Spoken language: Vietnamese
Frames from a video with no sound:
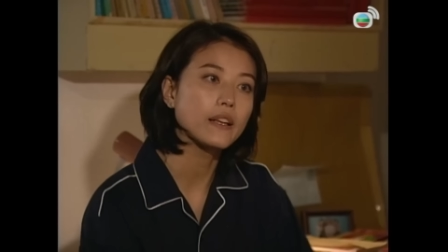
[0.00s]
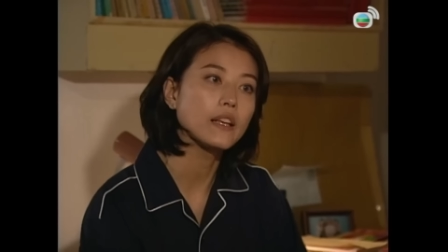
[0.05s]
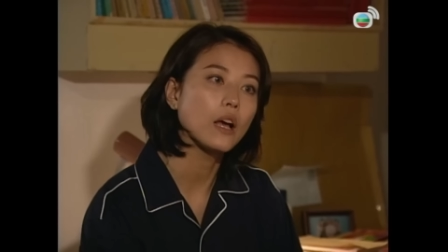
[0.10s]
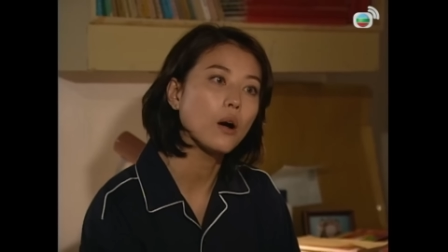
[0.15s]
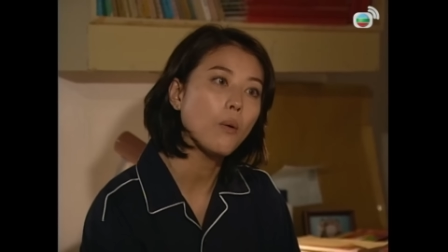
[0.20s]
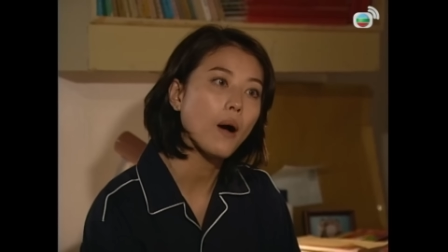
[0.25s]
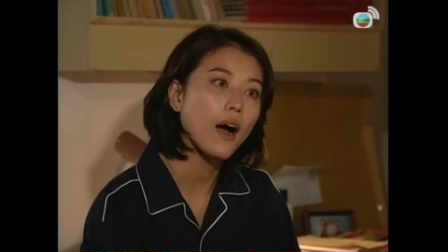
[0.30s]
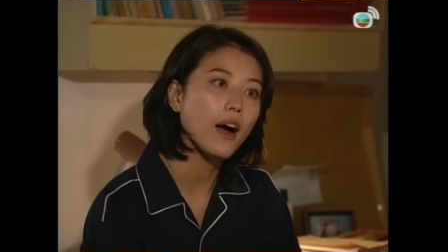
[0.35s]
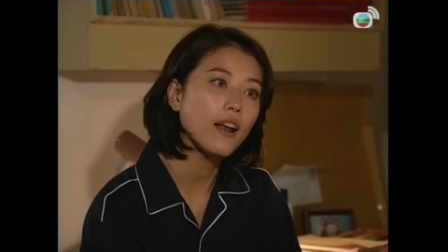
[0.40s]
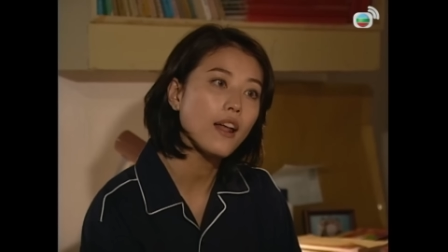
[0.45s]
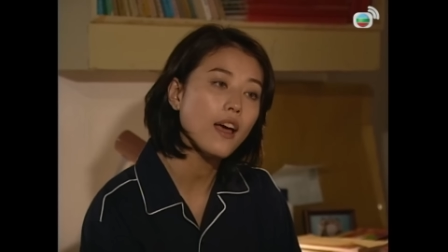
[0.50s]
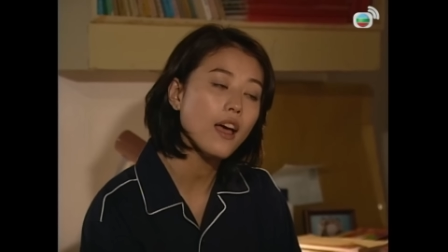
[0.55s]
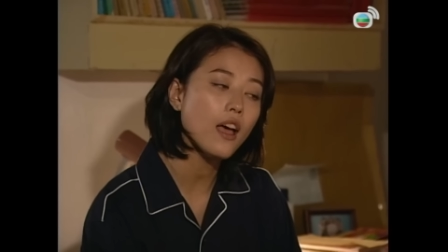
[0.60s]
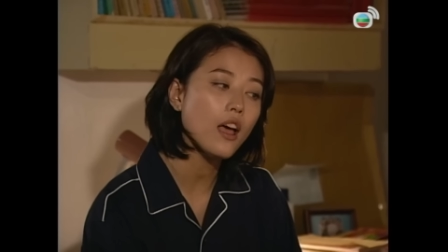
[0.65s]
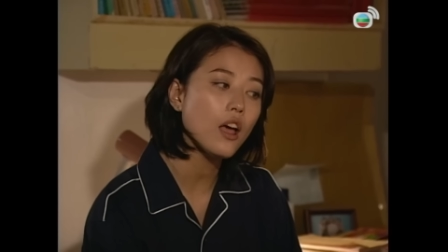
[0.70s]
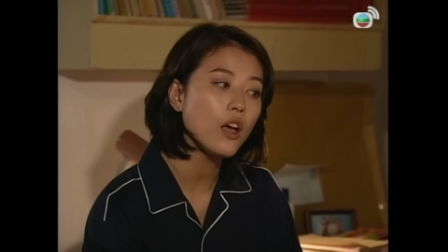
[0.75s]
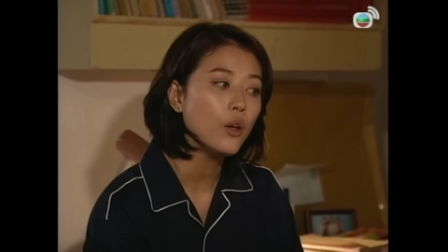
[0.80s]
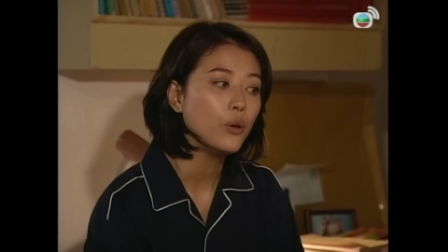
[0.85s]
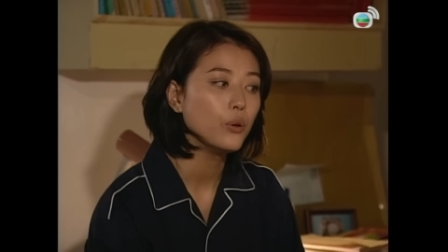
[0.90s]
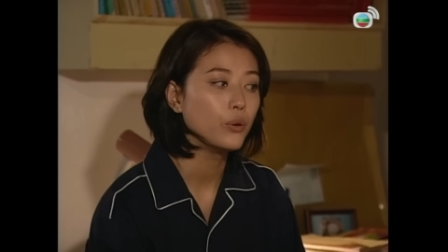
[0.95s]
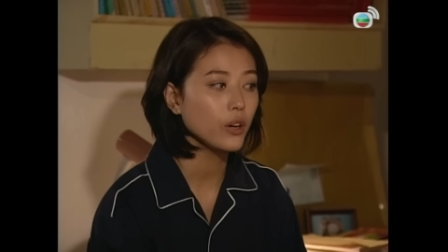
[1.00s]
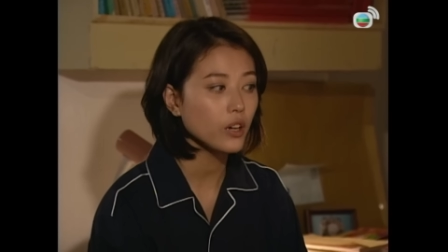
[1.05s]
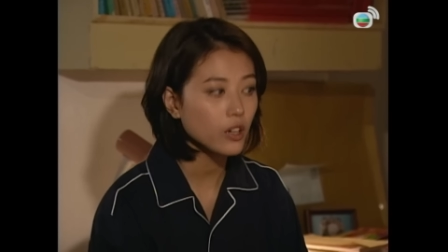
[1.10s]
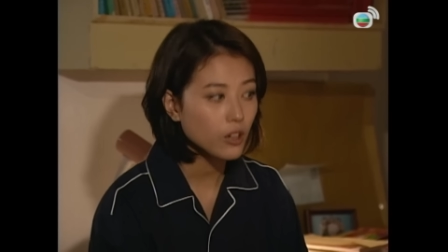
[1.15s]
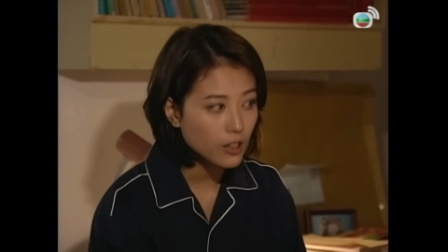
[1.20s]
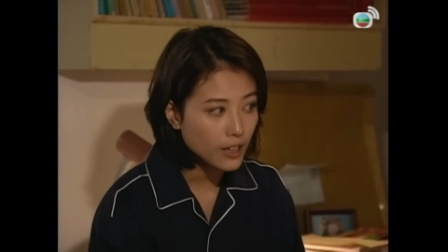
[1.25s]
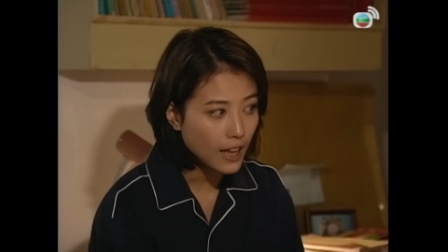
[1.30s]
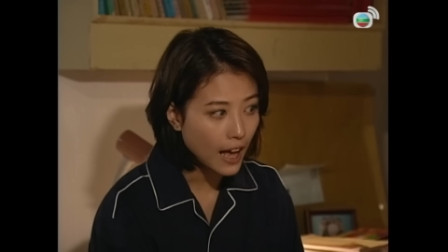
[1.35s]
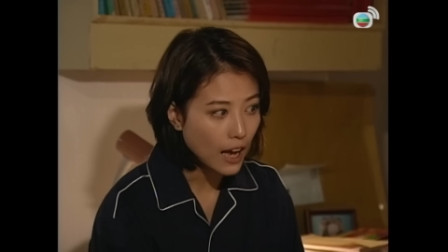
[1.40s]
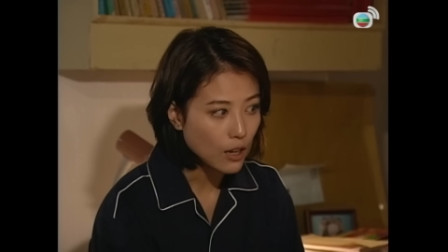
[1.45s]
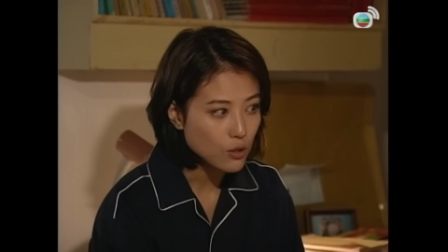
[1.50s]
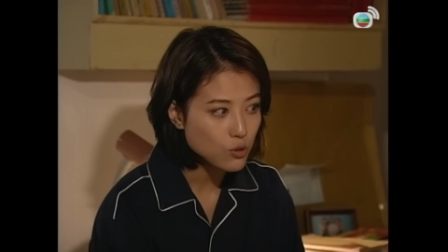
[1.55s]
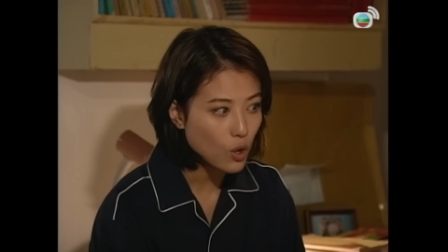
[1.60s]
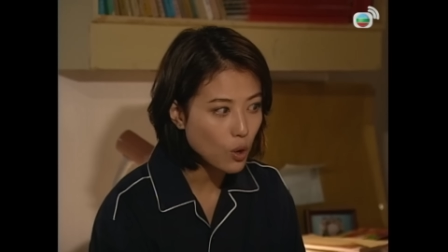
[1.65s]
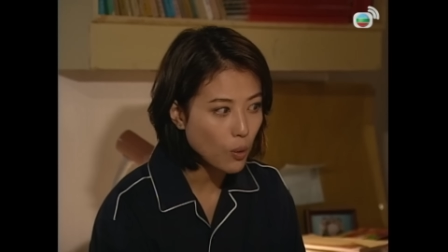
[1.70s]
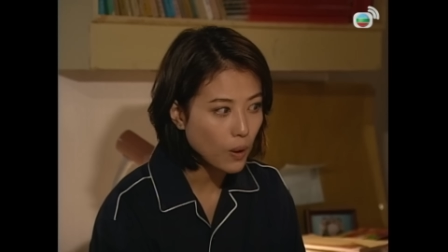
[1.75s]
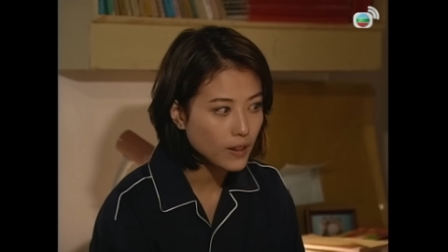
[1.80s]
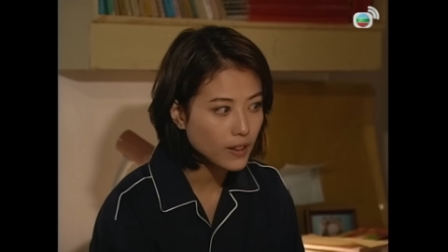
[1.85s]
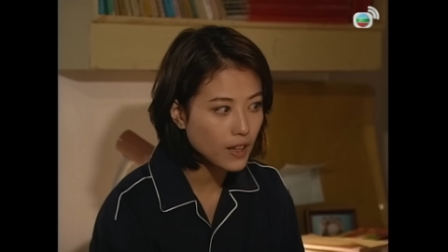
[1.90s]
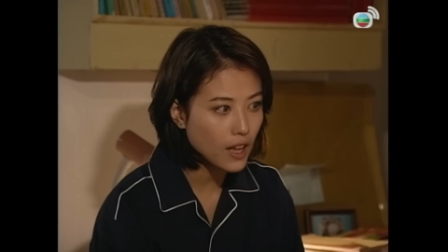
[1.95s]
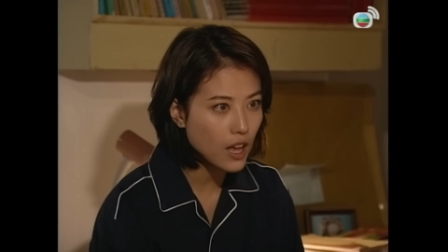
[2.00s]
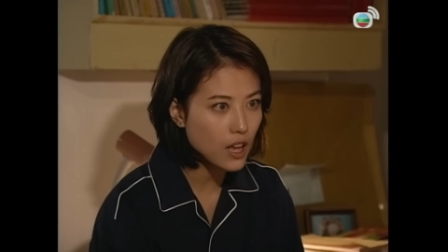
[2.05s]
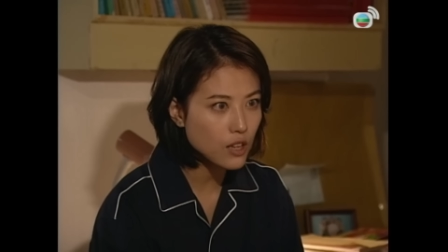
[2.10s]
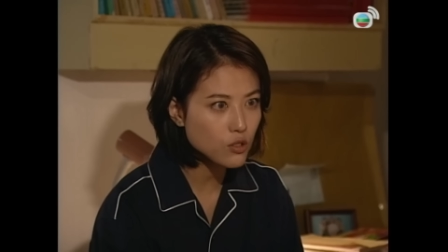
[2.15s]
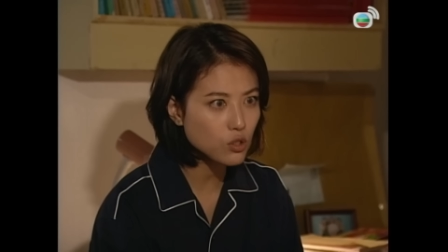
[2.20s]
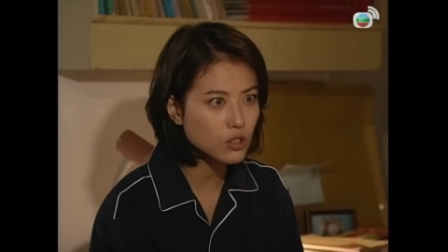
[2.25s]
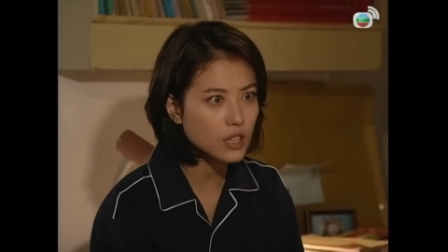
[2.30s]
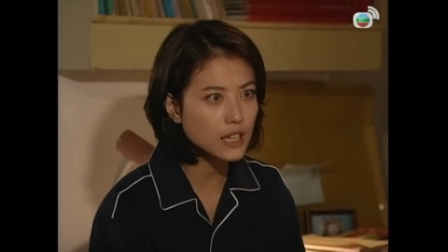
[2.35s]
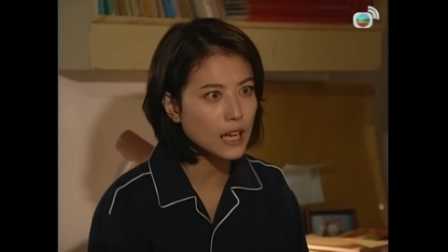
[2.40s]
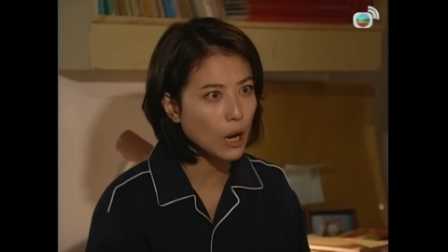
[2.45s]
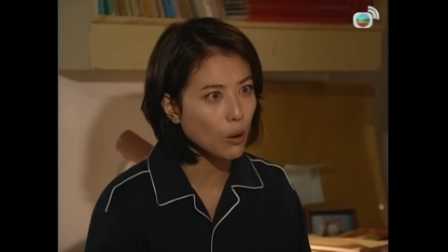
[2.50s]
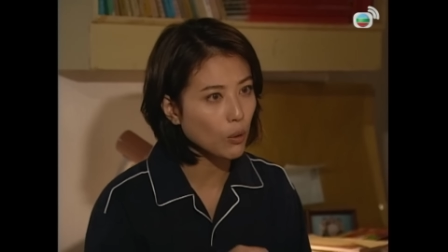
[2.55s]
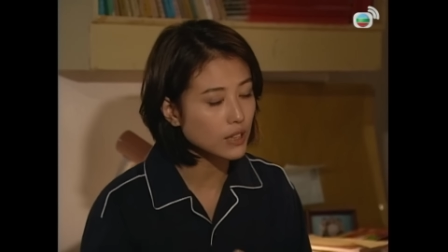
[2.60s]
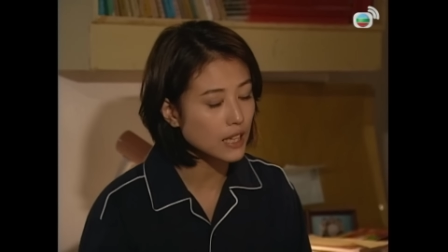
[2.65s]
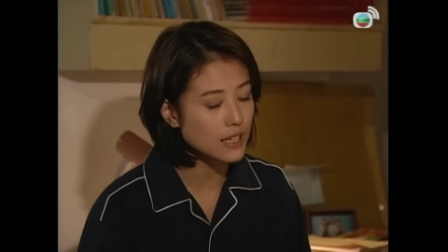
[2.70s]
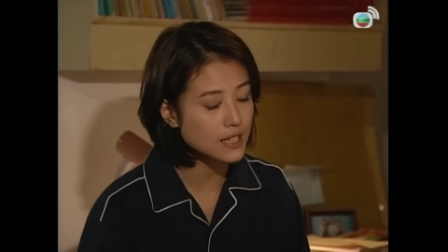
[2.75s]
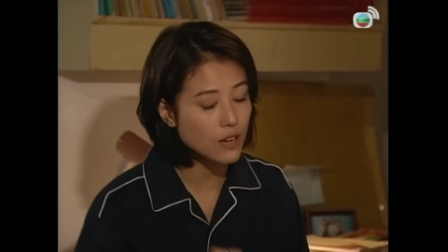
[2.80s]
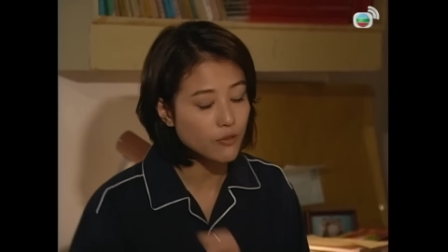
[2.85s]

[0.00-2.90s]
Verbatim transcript: Em có người bạn nói là nếu như gặp xui xẻo Thì đem áo quần lót